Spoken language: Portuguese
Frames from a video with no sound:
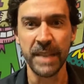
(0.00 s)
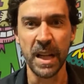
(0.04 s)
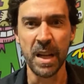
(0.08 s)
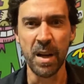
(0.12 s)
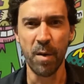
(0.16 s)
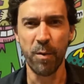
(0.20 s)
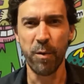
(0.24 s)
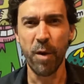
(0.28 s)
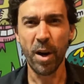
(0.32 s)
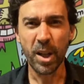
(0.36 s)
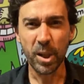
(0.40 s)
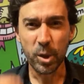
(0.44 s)

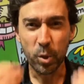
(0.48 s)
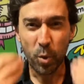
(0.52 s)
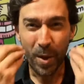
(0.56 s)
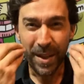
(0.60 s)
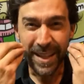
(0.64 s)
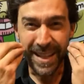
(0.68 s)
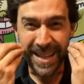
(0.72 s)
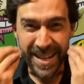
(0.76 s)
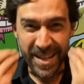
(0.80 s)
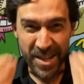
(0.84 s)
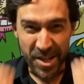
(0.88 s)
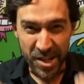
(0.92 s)
Foca a tua
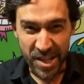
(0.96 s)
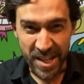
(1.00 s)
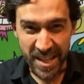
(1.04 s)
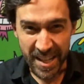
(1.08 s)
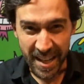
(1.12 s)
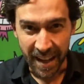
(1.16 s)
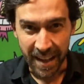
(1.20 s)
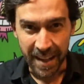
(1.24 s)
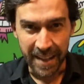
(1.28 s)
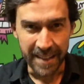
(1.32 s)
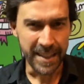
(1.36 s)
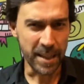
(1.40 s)

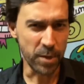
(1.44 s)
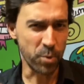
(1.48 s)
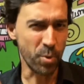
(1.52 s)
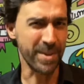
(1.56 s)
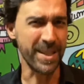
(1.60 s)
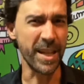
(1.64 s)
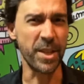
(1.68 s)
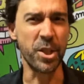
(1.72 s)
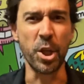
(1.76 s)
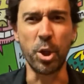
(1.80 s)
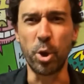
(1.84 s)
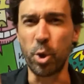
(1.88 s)
energia nas tuas
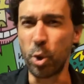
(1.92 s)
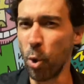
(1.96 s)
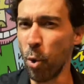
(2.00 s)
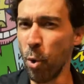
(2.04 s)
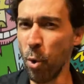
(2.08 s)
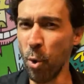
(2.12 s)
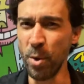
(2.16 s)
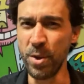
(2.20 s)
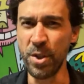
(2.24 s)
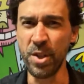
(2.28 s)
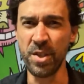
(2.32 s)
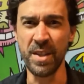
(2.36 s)

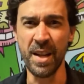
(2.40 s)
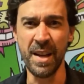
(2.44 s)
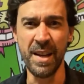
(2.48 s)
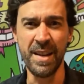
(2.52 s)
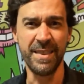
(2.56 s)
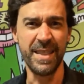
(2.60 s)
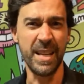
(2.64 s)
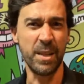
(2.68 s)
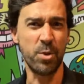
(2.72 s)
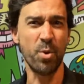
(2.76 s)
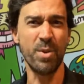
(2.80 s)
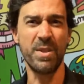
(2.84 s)
atitudes,
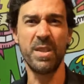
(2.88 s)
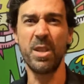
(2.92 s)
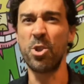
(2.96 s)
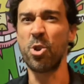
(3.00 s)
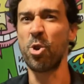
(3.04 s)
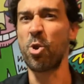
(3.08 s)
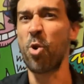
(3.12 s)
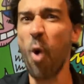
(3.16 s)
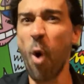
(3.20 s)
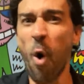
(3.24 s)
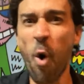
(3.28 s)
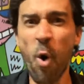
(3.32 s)
nas tuas
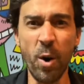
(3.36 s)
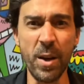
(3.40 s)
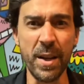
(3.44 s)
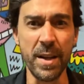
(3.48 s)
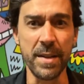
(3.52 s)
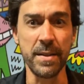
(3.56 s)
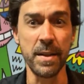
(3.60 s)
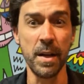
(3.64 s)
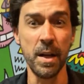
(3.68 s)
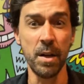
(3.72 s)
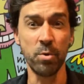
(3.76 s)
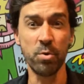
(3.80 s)

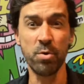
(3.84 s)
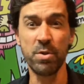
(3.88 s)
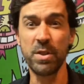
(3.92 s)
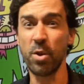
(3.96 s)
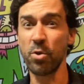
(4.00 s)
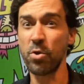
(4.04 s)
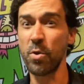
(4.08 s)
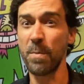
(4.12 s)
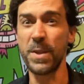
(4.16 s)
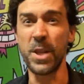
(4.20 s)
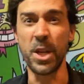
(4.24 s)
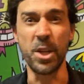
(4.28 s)
escolhas, nos
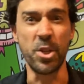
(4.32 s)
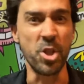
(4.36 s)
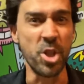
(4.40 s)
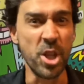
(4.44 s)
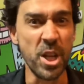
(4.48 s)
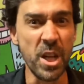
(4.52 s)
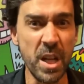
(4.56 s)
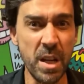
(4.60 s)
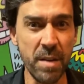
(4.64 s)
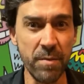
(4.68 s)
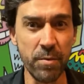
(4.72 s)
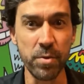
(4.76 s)
teus
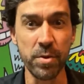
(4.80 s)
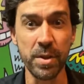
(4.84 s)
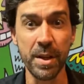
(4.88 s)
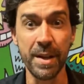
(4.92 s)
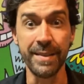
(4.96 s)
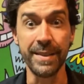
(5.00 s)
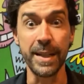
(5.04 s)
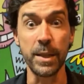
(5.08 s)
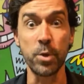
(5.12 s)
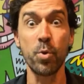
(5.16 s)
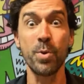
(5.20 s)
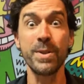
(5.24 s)
objetivos,
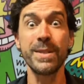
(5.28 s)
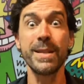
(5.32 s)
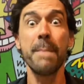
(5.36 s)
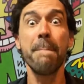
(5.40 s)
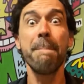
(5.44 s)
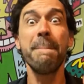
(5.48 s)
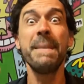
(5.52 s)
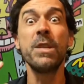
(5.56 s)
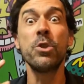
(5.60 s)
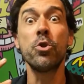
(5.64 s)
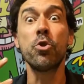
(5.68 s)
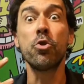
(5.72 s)
nas tuas
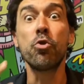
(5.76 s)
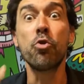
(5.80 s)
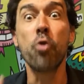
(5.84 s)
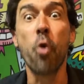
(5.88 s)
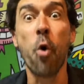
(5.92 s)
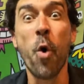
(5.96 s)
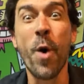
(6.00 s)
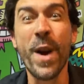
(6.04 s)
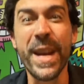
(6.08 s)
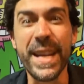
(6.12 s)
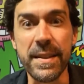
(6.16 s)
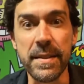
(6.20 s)

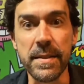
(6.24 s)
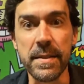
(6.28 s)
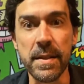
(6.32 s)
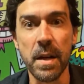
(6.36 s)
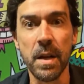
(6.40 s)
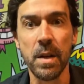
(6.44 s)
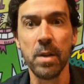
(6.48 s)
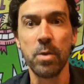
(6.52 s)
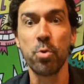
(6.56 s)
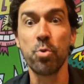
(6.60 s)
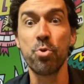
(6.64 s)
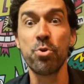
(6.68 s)
ambições,
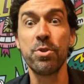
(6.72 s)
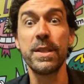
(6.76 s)
nos